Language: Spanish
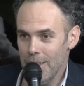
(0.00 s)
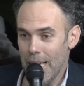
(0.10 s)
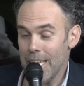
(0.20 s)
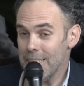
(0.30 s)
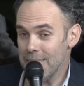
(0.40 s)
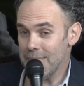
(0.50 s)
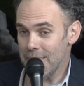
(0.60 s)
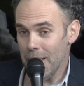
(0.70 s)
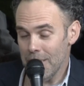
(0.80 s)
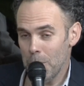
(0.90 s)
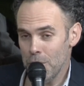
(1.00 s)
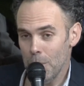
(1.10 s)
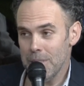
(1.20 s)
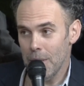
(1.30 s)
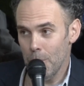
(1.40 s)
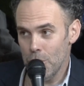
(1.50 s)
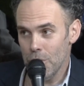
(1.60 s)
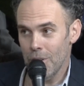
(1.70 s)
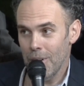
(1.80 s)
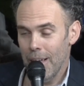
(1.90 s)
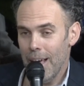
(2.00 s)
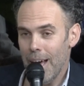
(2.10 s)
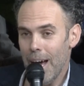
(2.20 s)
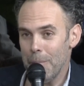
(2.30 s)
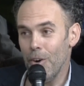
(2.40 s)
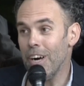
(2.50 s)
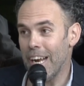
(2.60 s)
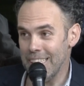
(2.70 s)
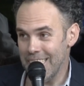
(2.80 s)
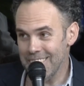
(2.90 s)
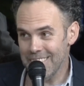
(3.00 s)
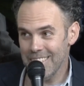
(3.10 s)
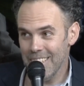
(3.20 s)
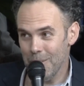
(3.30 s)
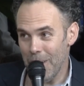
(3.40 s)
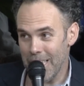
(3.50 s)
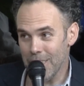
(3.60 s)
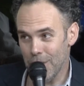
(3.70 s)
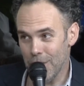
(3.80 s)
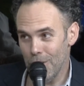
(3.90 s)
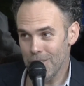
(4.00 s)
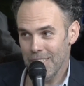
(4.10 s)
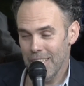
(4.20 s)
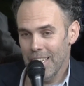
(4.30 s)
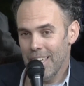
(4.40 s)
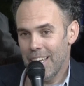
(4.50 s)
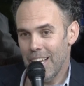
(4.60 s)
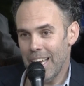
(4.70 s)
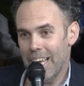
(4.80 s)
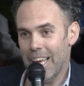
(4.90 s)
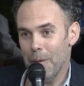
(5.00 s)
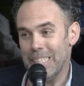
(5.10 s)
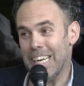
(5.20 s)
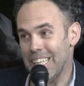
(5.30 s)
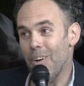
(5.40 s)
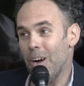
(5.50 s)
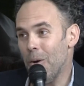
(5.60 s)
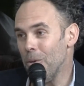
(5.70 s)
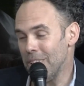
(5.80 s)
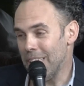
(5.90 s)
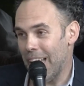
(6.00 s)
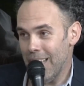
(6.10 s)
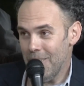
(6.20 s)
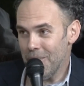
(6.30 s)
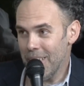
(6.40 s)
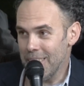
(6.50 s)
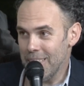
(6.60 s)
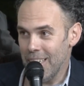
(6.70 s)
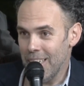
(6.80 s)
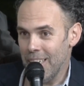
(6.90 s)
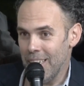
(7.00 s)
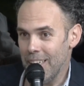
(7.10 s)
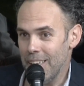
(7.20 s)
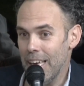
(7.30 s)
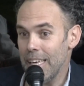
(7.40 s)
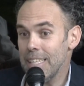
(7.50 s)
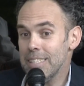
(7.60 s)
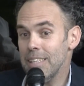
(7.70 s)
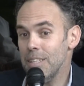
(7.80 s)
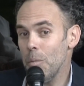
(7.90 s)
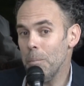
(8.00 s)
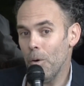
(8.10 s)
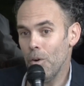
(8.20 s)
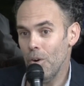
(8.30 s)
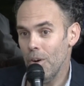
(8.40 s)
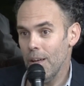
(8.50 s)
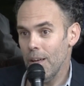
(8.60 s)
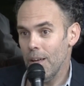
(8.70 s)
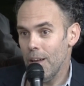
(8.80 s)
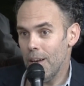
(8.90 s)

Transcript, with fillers: Este, ahí en esa, exposición me hice de muchos amigos grandes, maestros, que me trataban como tal, este, y ahí entendí un poco